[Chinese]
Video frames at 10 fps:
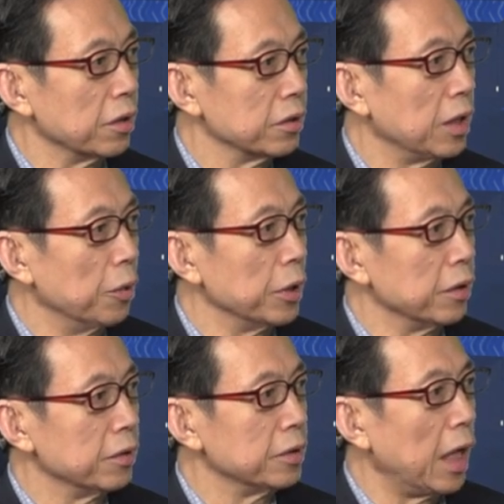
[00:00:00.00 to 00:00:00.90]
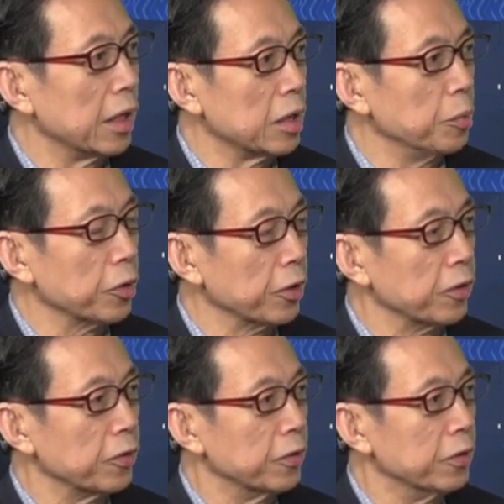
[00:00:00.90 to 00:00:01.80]
党委打了一个报
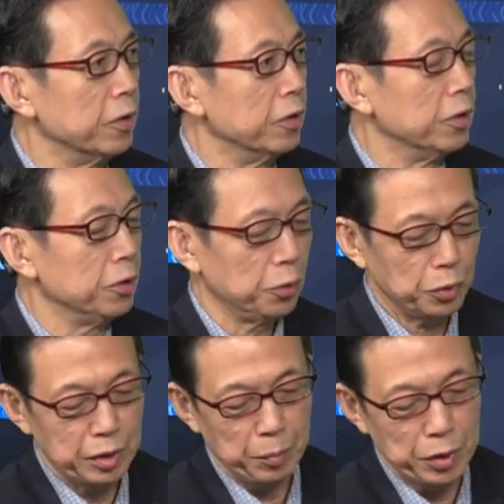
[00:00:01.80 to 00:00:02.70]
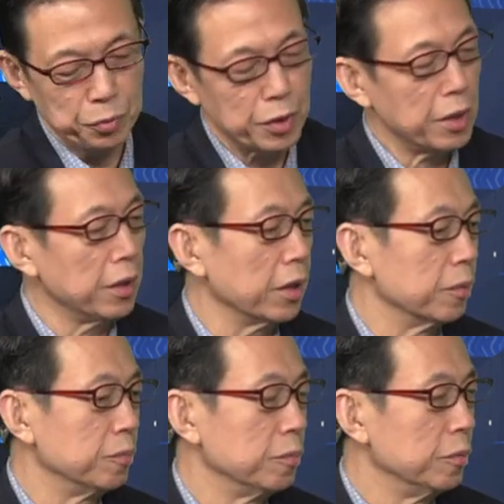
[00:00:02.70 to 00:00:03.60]
告，就说这帮学生呢，
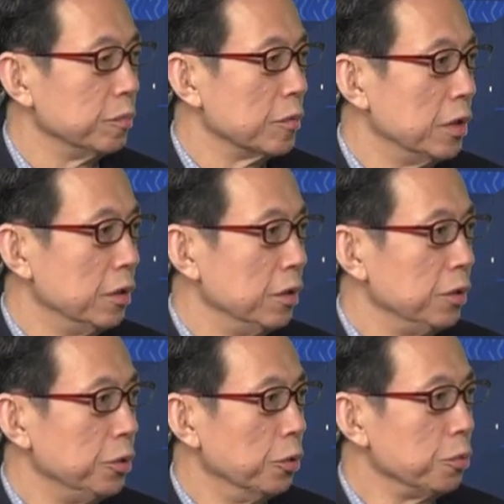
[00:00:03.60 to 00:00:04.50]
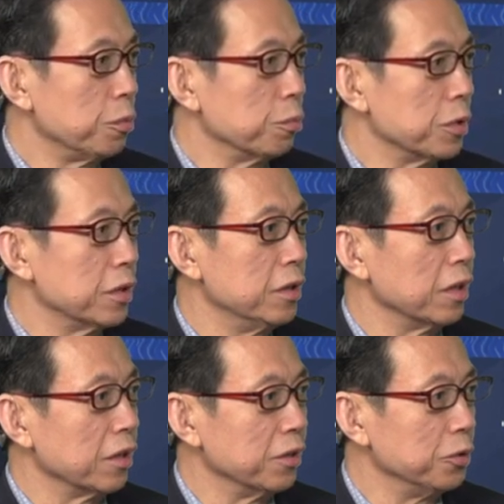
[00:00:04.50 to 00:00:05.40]
有组织
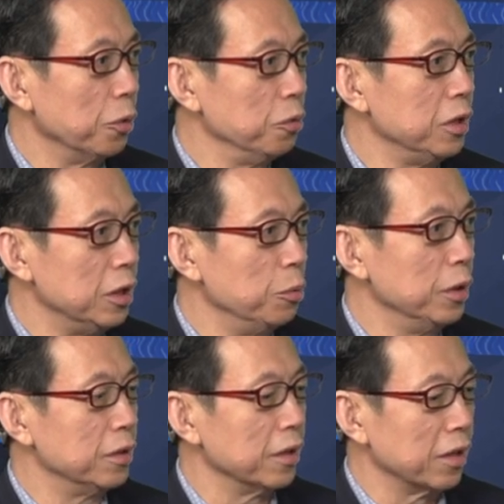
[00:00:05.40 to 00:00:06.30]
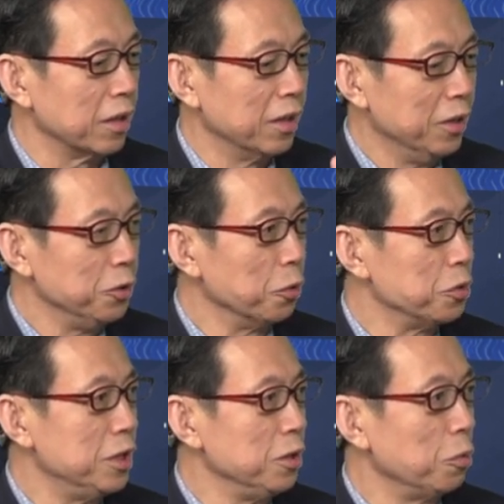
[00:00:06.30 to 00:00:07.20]
的、有理论的、有
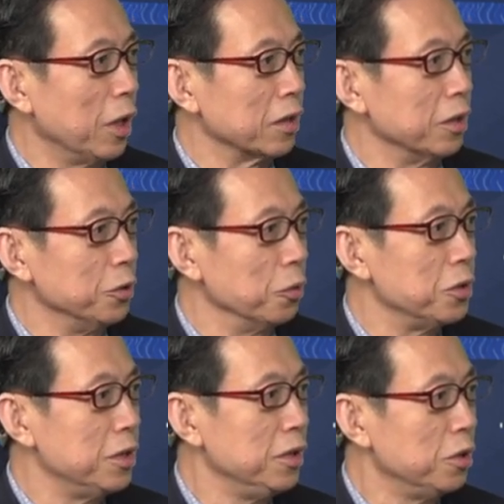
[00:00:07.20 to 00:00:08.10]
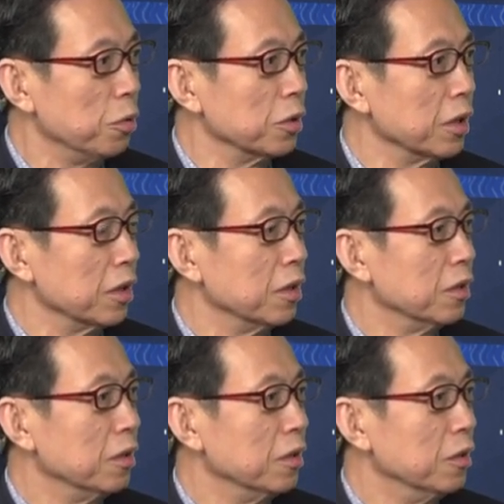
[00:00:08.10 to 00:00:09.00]
计划的、有系统的
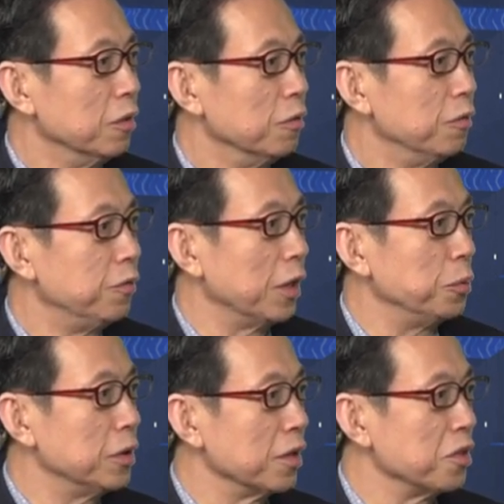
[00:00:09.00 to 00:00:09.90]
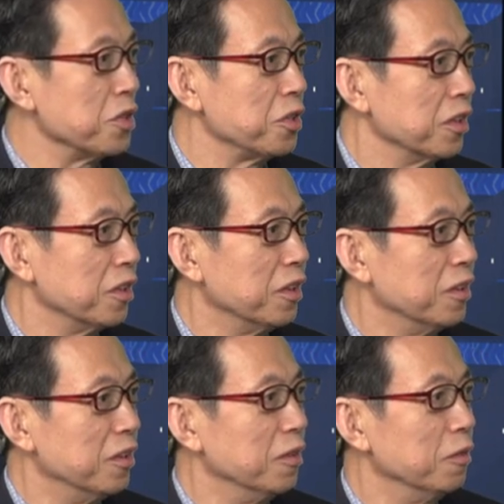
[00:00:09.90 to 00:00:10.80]
反对上政治课，
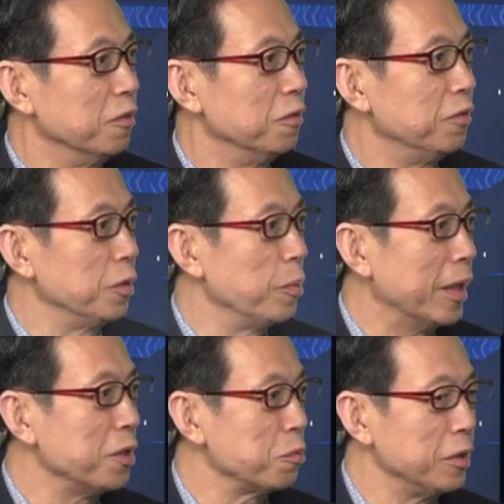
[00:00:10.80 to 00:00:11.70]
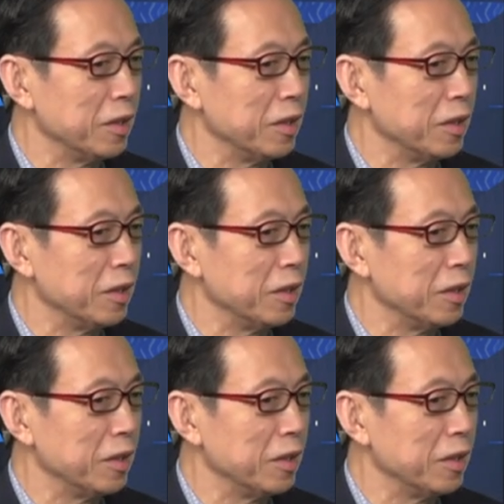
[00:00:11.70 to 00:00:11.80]
反对马列主义。